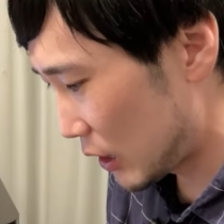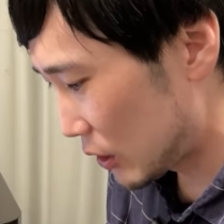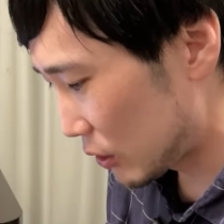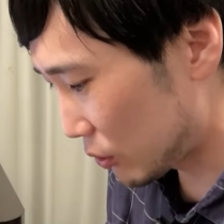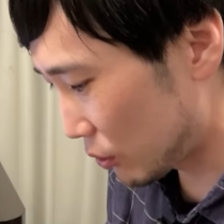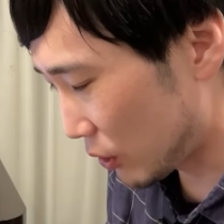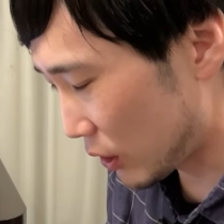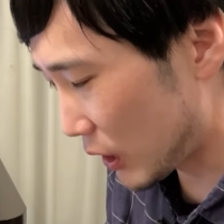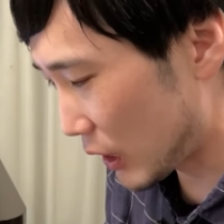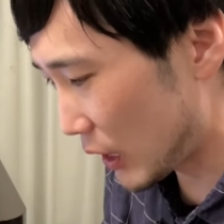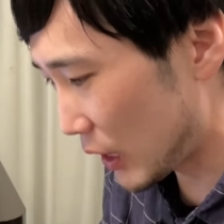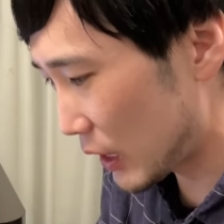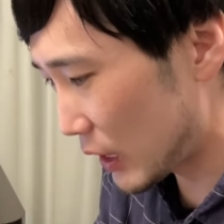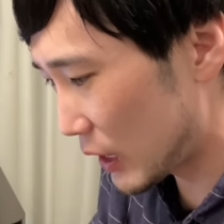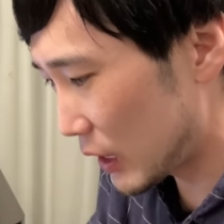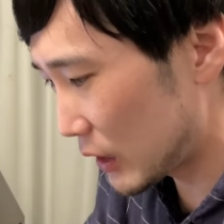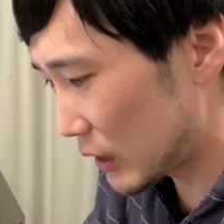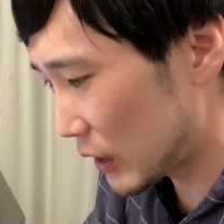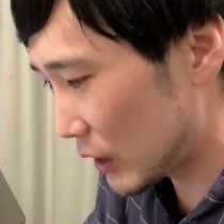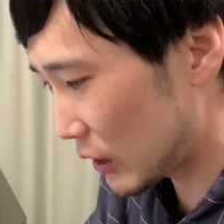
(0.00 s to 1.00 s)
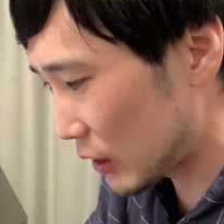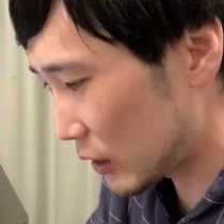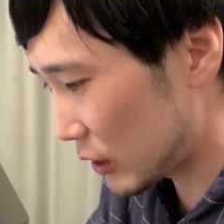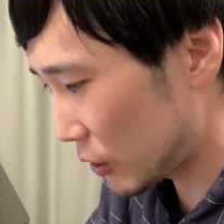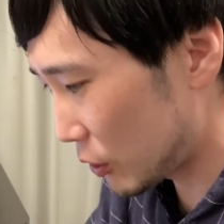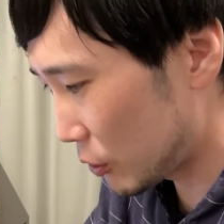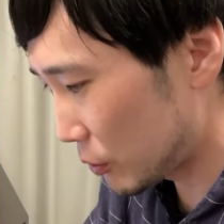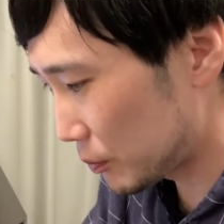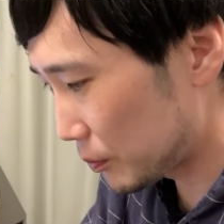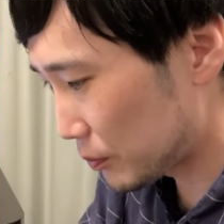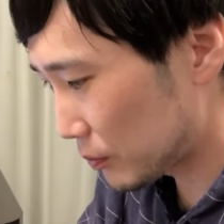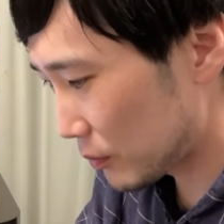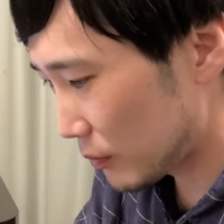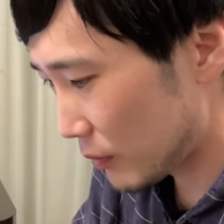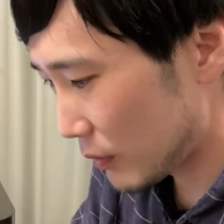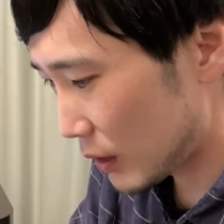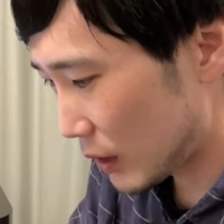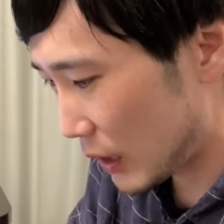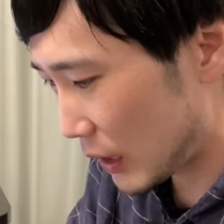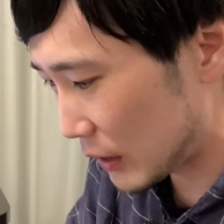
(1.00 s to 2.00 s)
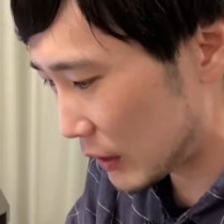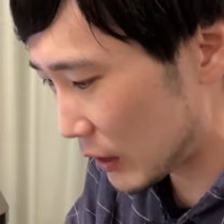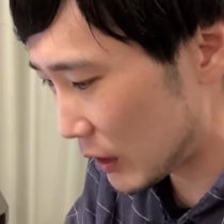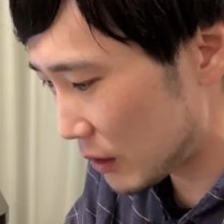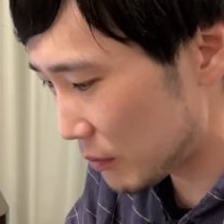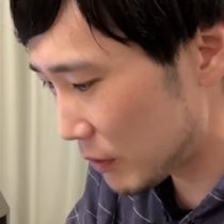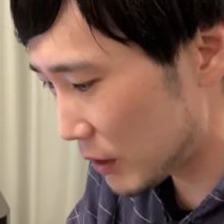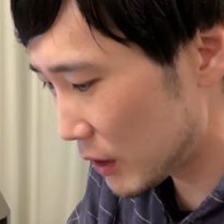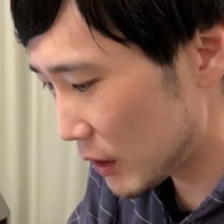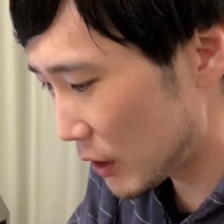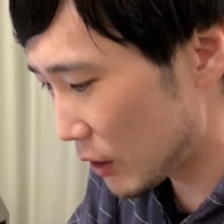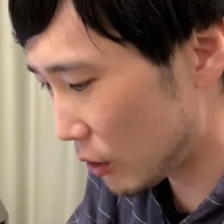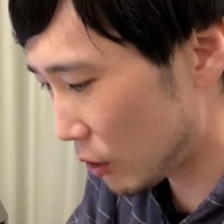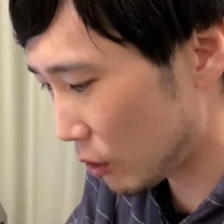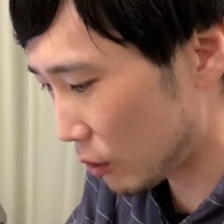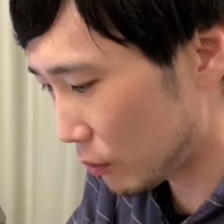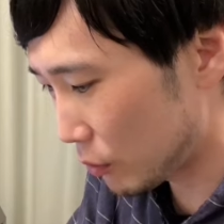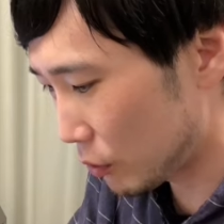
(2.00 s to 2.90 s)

それ考えたらだよ。当たり前だよ。